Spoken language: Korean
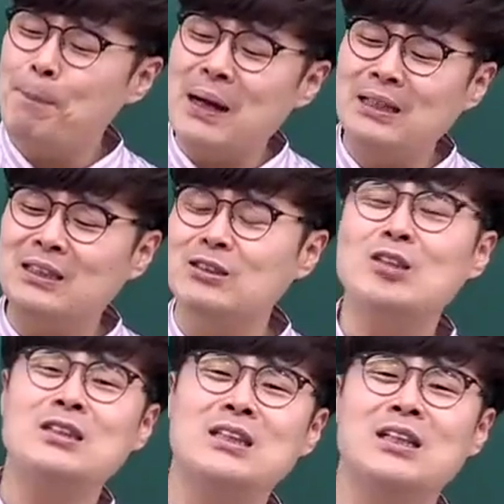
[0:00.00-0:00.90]
빠지는
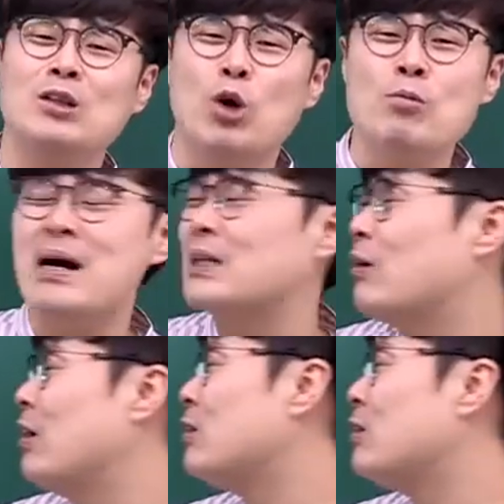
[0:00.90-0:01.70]
선지들이 너무 많이 나와요.